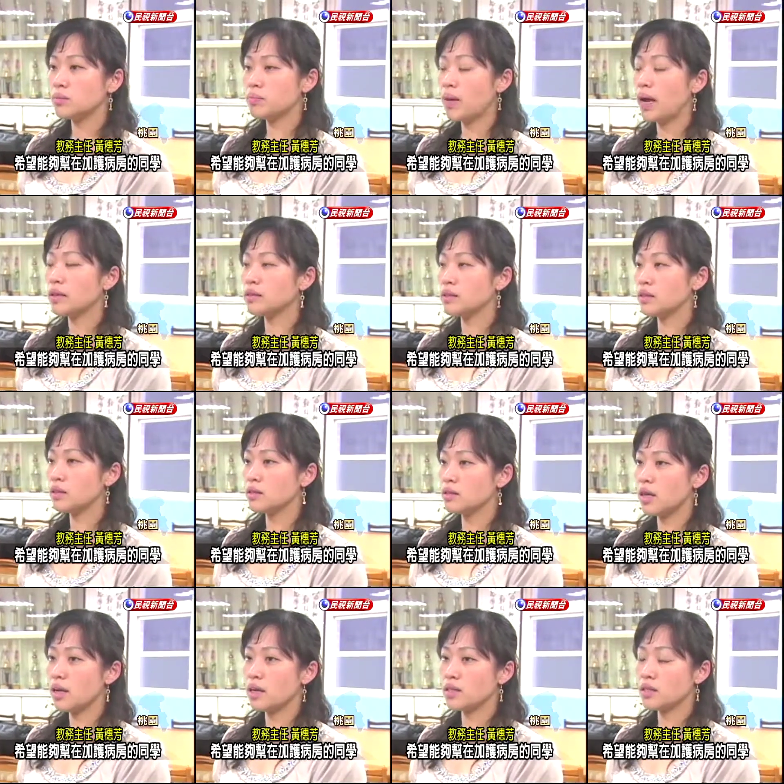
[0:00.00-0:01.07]
帮这个
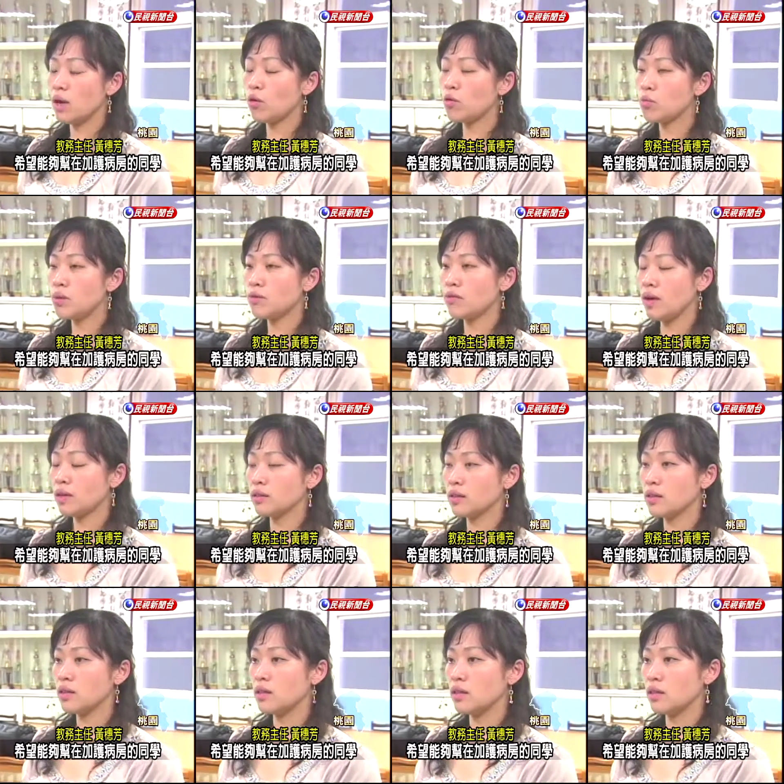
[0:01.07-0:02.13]
在家护病房
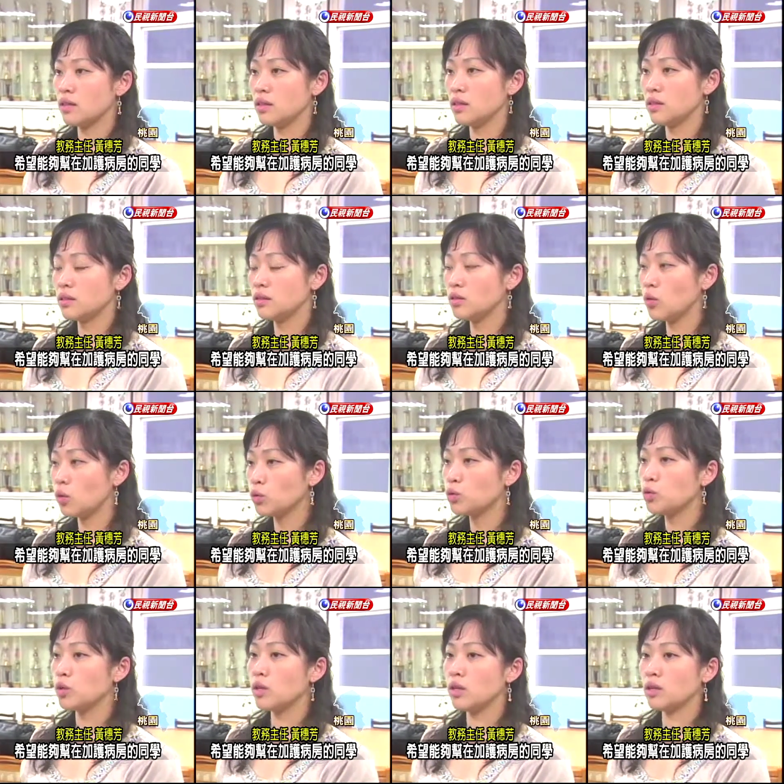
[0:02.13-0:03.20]
的同
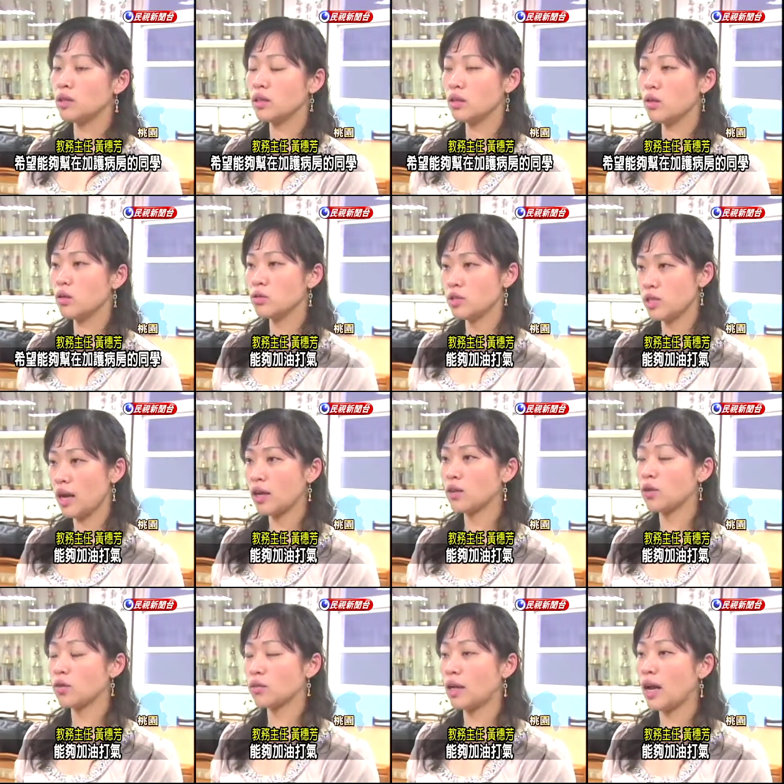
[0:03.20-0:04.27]
学能够加
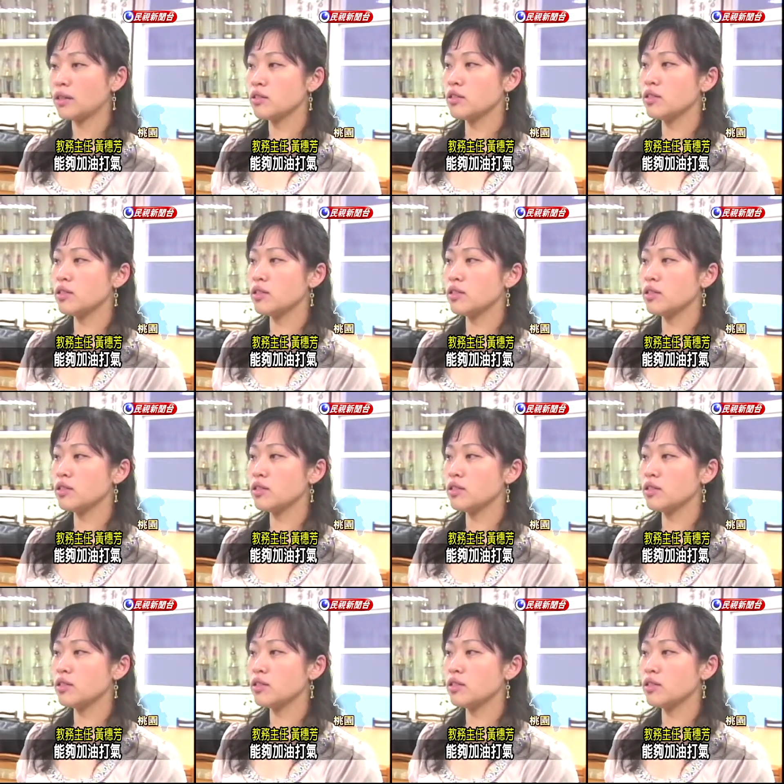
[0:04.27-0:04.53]
油打